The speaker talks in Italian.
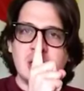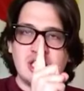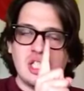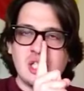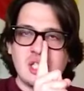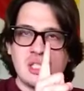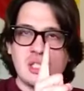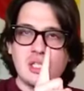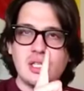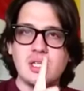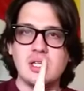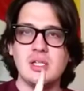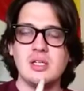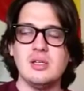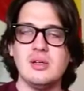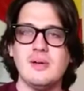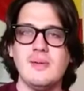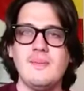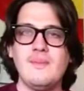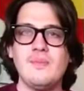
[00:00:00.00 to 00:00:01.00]
zitti,
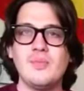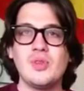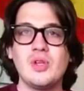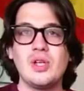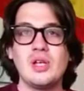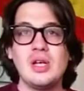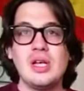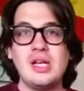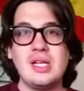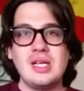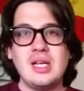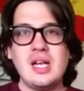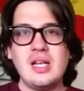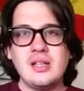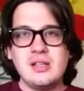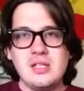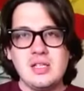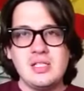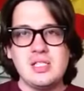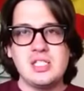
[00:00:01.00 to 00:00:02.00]
il
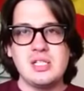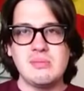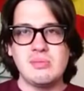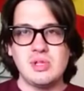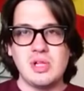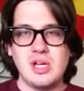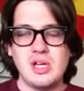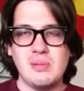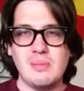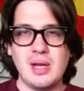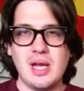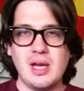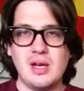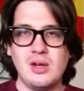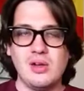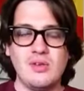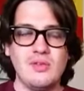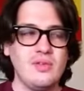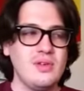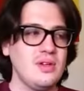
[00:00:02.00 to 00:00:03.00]
grandissimo del
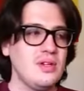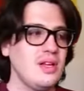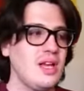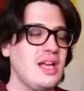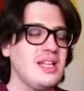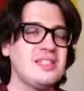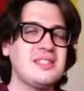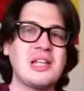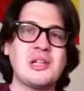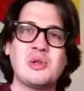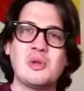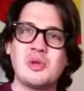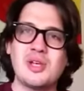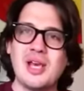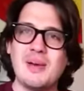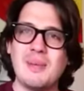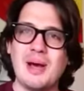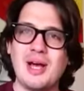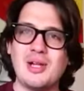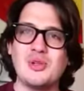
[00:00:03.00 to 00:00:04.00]
limello è stato
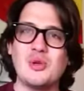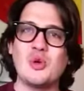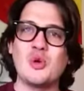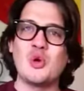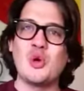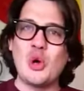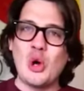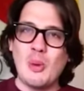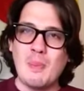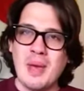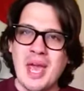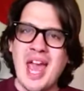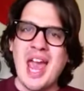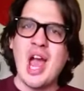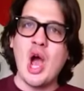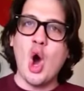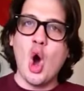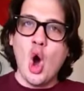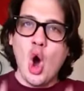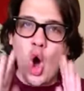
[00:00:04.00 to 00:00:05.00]
chiamato
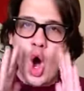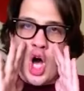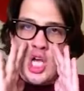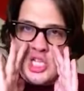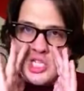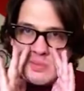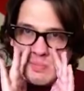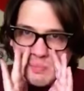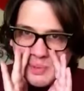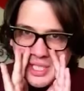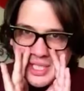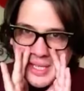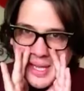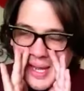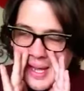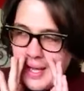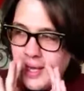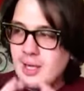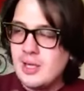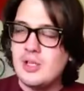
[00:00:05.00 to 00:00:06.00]
come
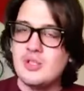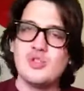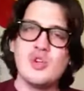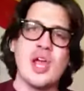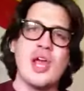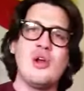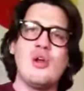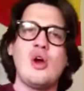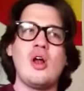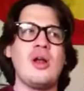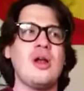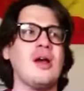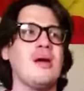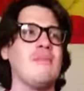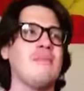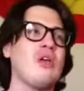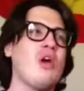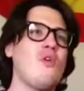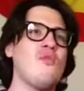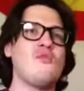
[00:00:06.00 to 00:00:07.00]
ospite, cioè non
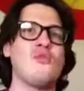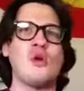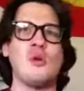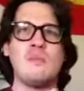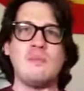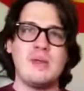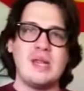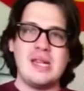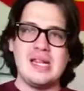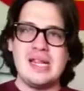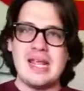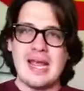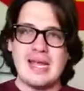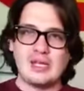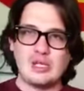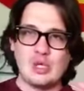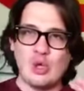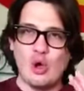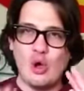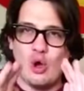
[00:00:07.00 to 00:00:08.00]
mi offro il
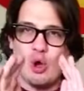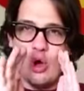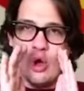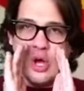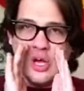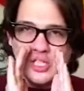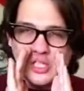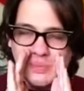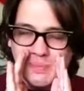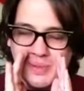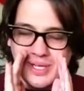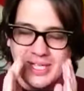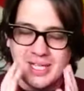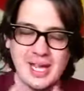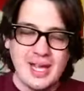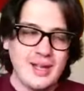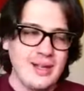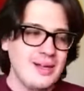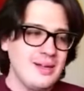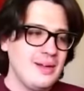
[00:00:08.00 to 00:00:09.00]
biglietto,
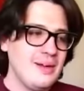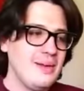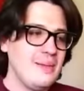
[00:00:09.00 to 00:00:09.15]
ospite,